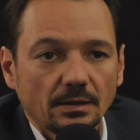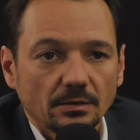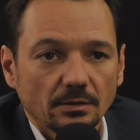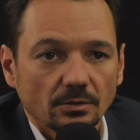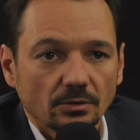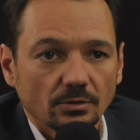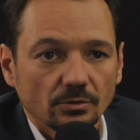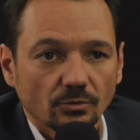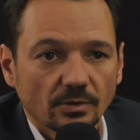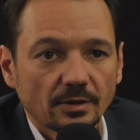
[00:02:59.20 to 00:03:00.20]
Et euh,
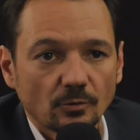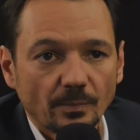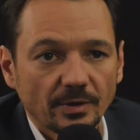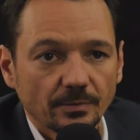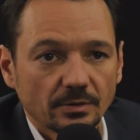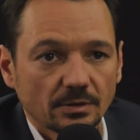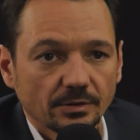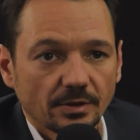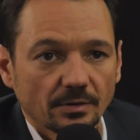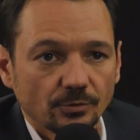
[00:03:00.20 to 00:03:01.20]
donc l'accompagnement en
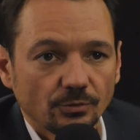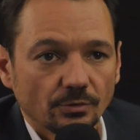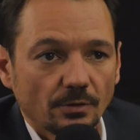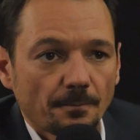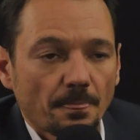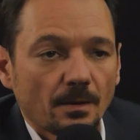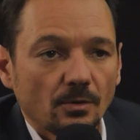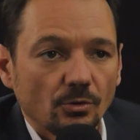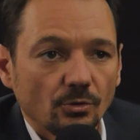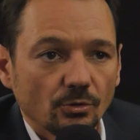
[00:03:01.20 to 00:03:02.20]
termes de
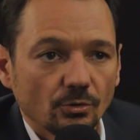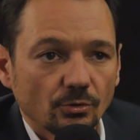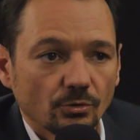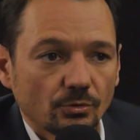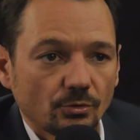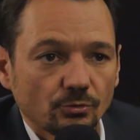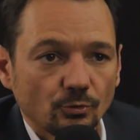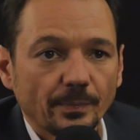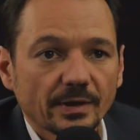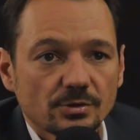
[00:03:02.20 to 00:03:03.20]
euh,
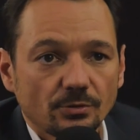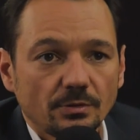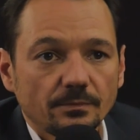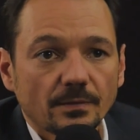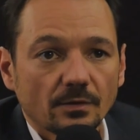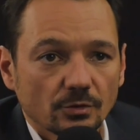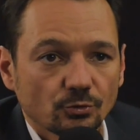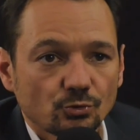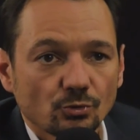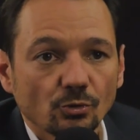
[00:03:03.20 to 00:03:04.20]
de personnes, avoir toujours